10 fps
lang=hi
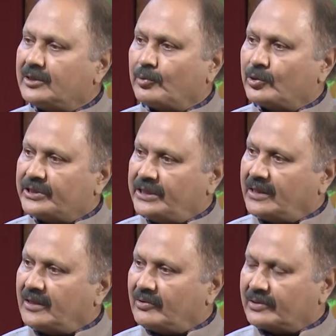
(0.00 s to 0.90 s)
रिपोर्ट किया
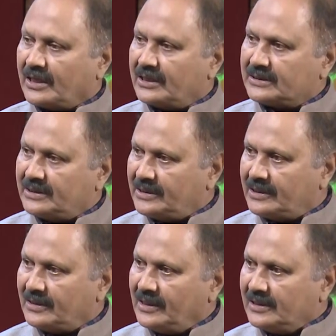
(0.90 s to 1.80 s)
और कहाँ से
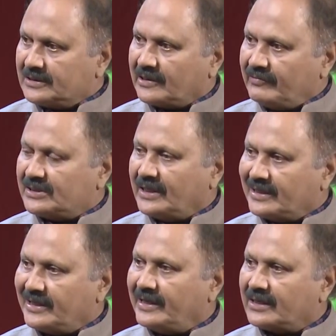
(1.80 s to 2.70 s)
ये सर्विस यानी
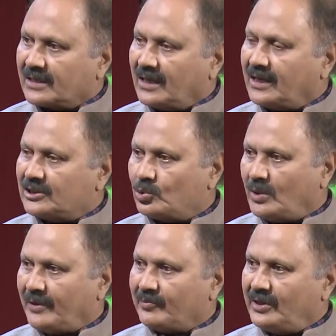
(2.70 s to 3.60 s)
करियर का आगाज़
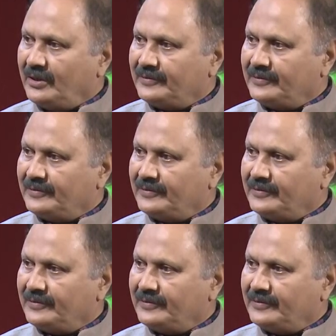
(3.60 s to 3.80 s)
हुआ आपकी